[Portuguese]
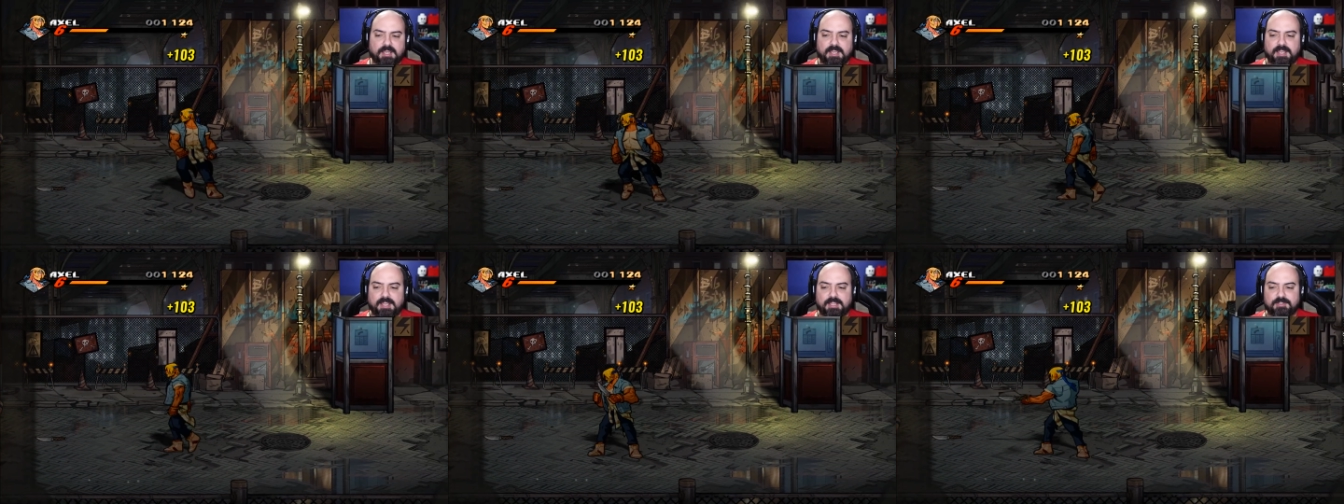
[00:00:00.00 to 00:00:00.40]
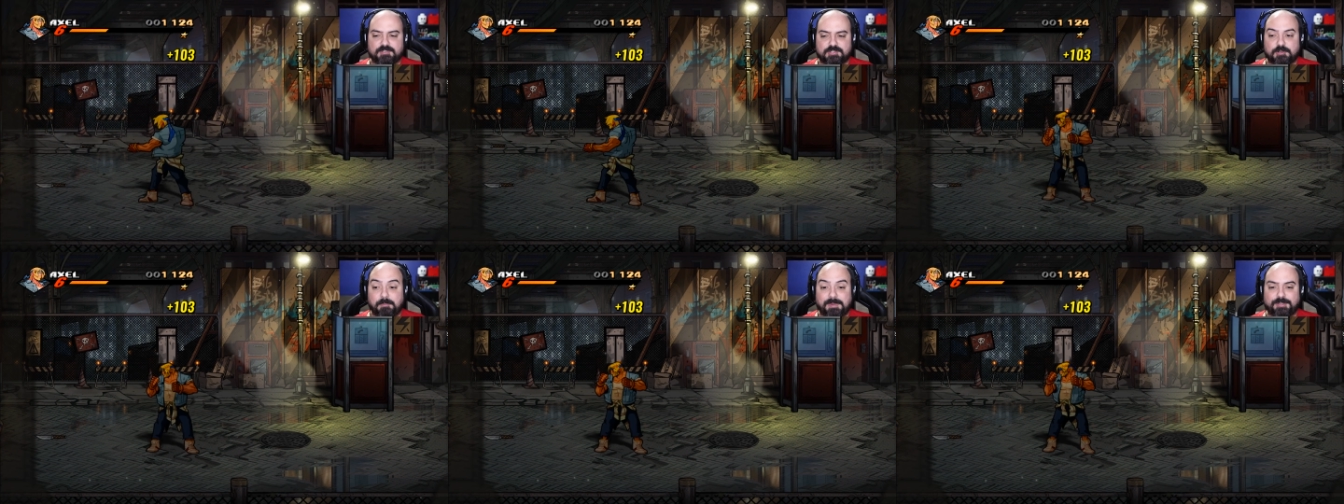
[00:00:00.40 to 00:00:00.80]
É,
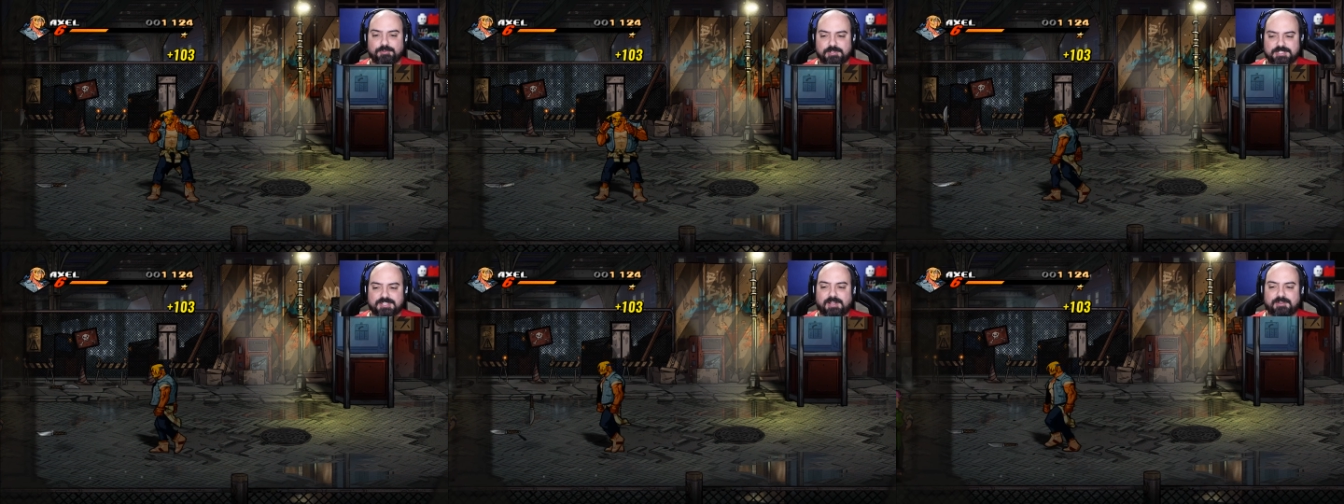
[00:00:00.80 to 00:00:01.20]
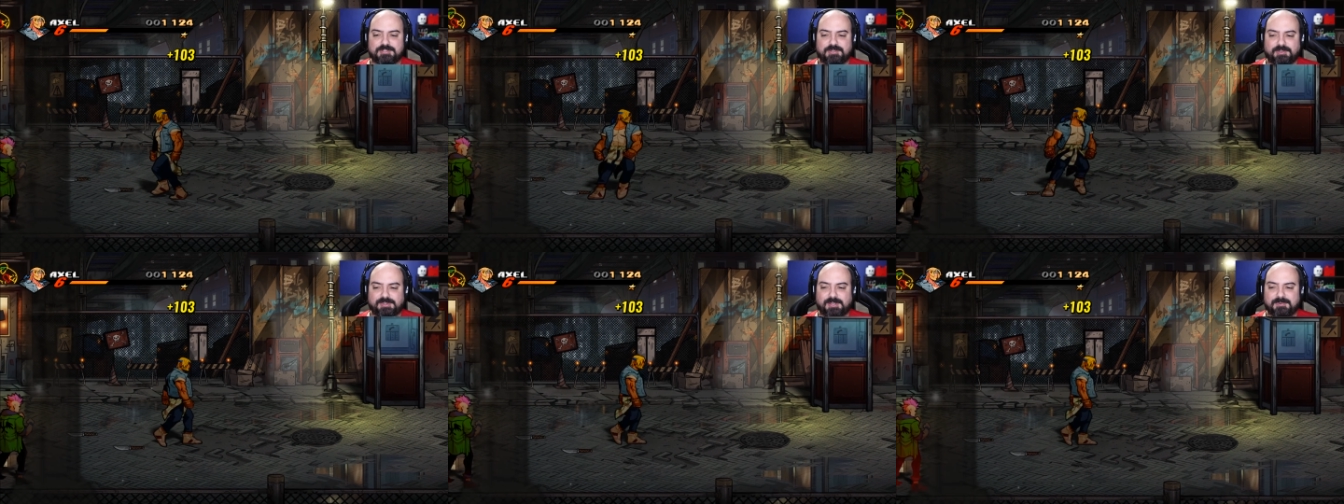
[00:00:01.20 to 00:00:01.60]
eu sou bem
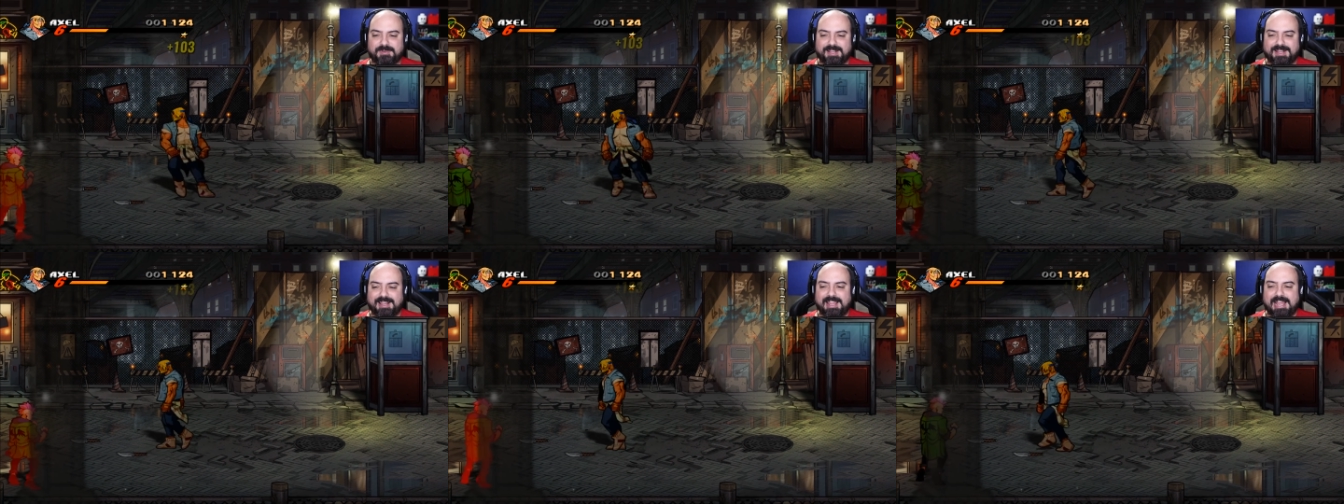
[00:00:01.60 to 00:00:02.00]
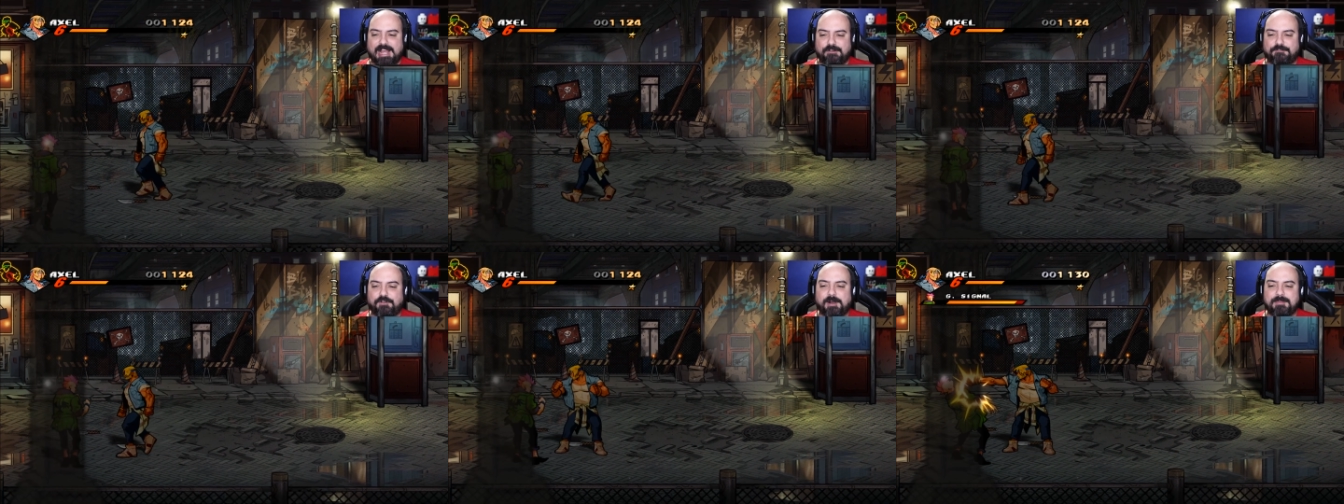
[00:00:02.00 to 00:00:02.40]
nostálgico, então
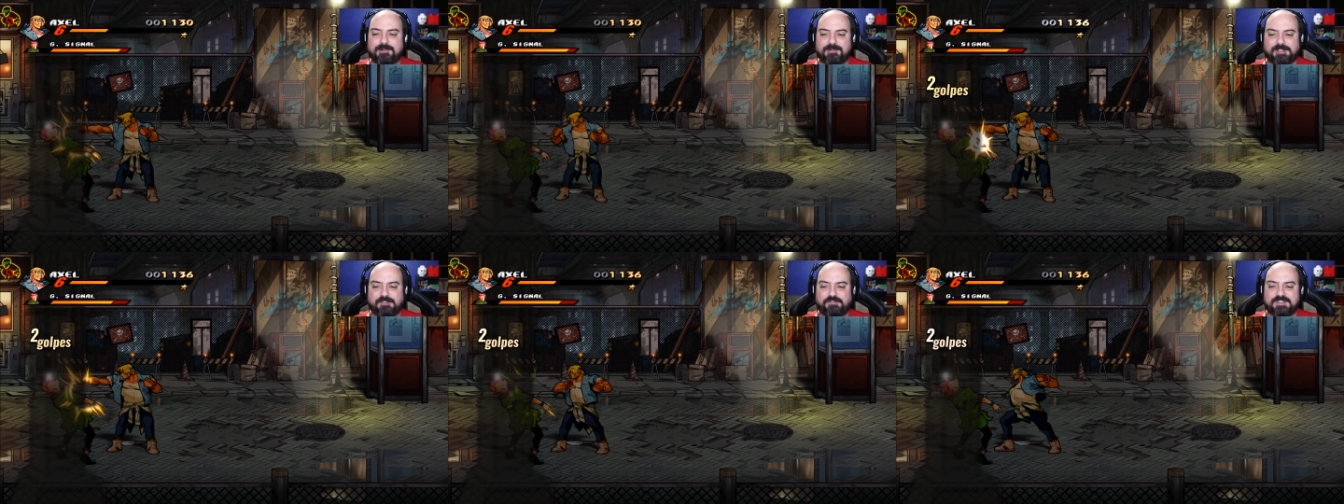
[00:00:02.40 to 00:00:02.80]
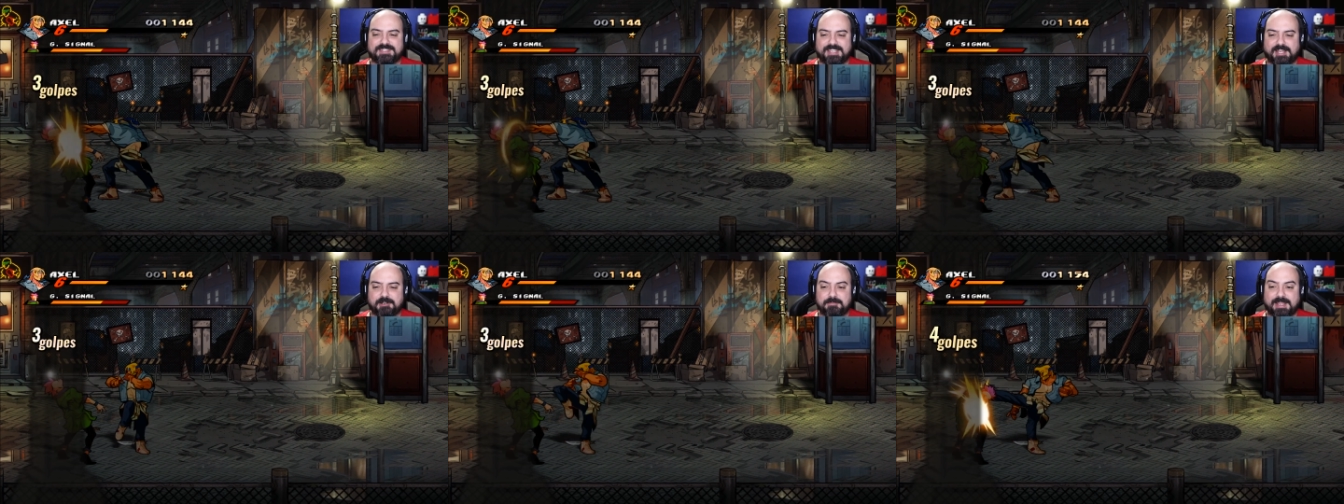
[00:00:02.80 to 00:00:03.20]
a forma com que
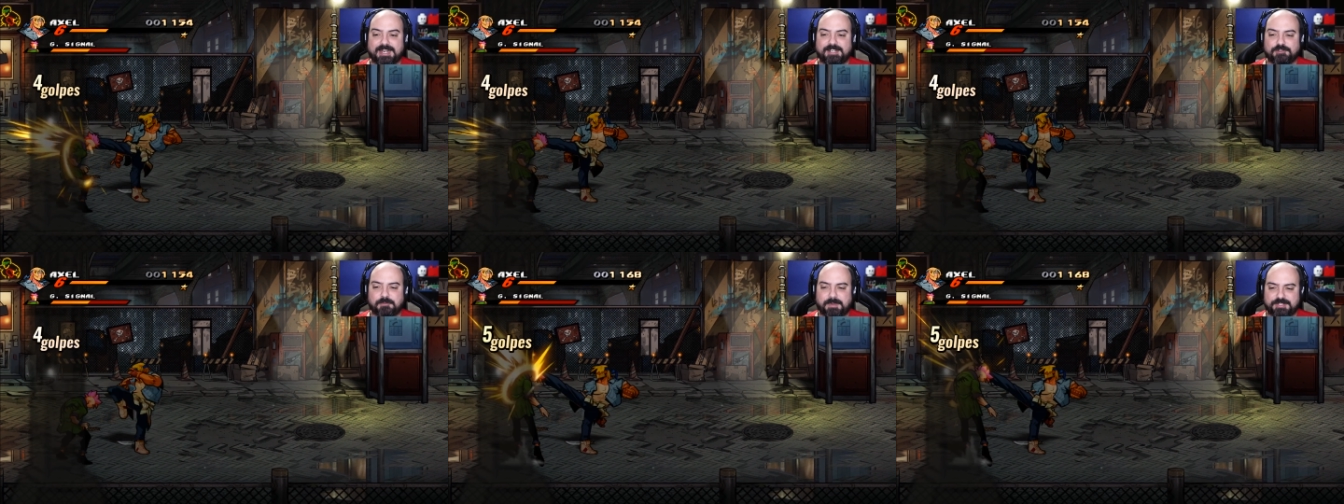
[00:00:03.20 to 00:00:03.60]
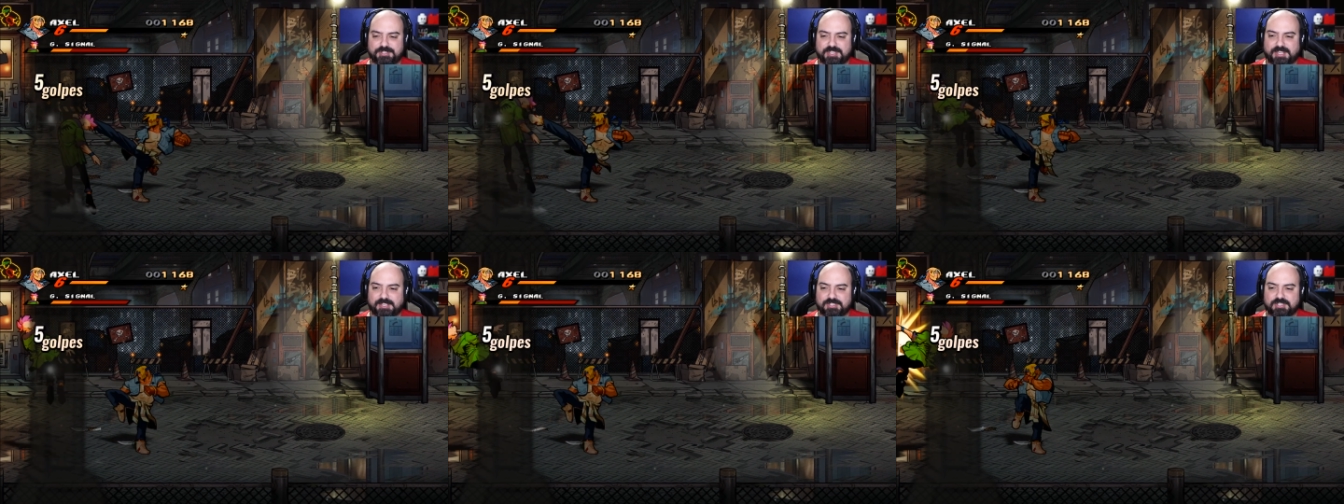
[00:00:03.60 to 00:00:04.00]
fizeram me agradou
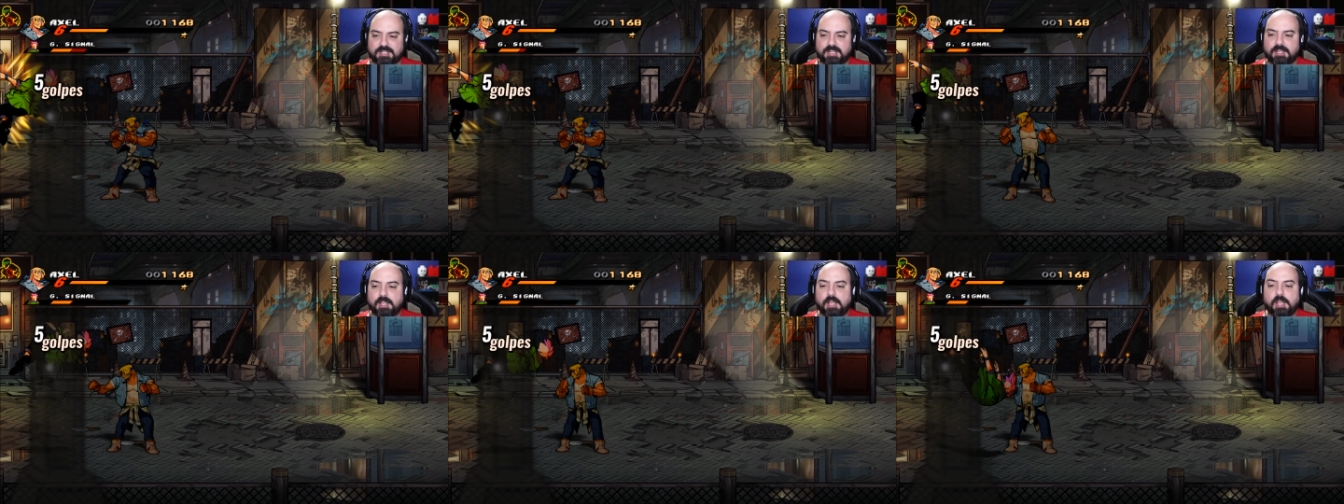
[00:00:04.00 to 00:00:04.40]
bastante.